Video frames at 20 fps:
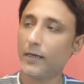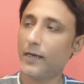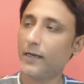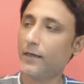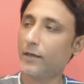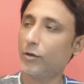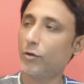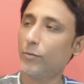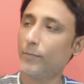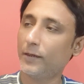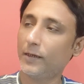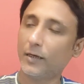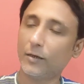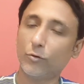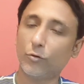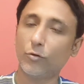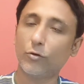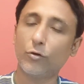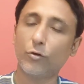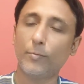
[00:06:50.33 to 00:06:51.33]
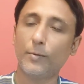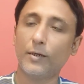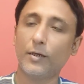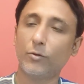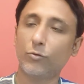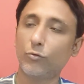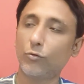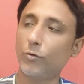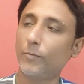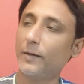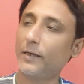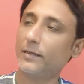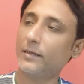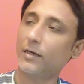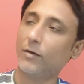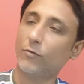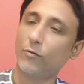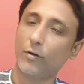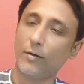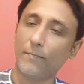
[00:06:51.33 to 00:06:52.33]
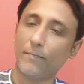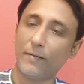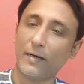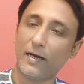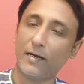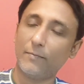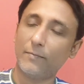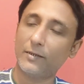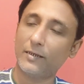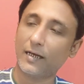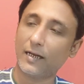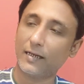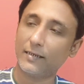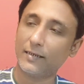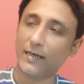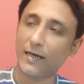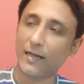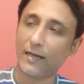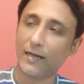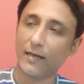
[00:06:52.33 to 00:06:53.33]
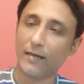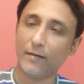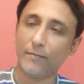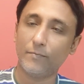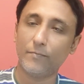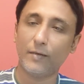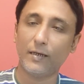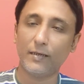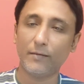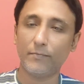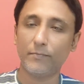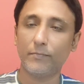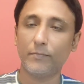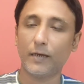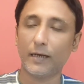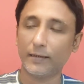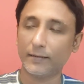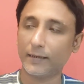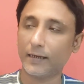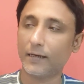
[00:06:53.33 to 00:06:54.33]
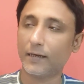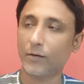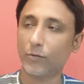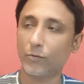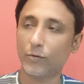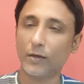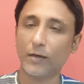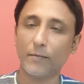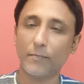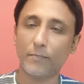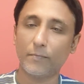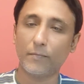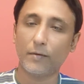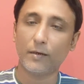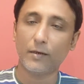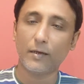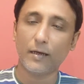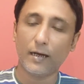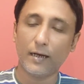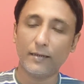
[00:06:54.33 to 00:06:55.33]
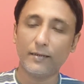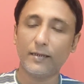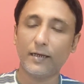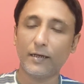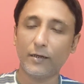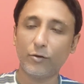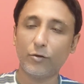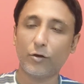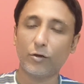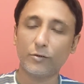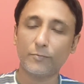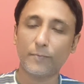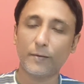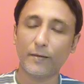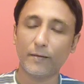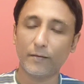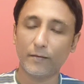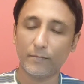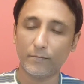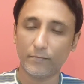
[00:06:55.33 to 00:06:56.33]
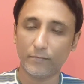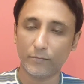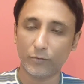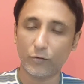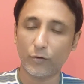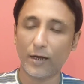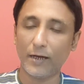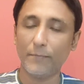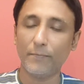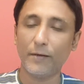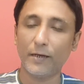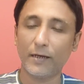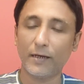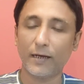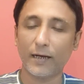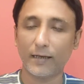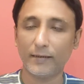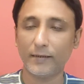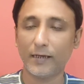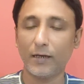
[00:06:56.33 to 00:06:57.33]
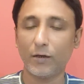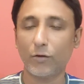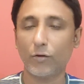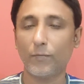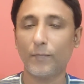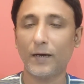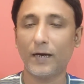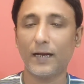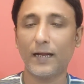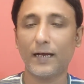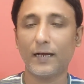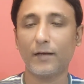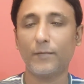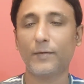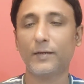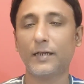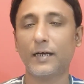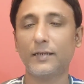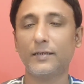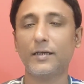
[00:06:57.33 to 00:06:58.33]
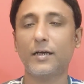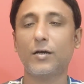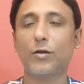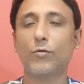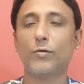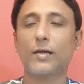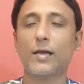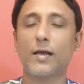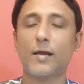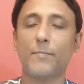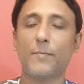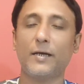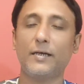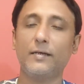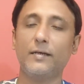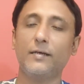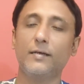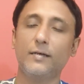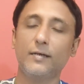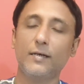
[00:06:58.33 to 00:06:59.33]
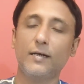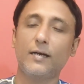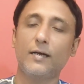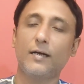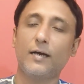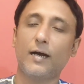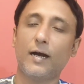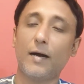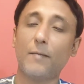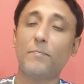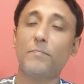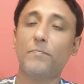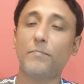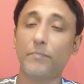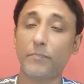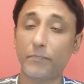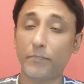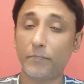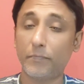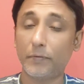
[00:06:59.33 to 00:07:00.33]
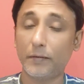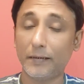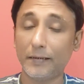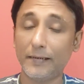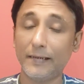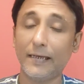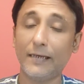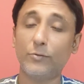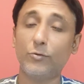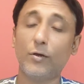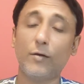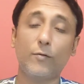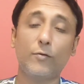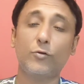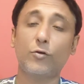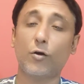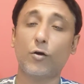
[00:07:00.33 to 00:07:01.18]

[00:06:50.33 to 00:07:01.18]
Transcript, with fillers: एक किलोमीटर दो किलोमीटर दूर फेंकता है वो एम्पायर बेचारा जा रहा है भाई ऐसा करो ना अंदर ही टॉस कॉइन फेंक कर आ जाया करो बाहर आकर बता दिया करो कि भाई आप इंडिया जो है वो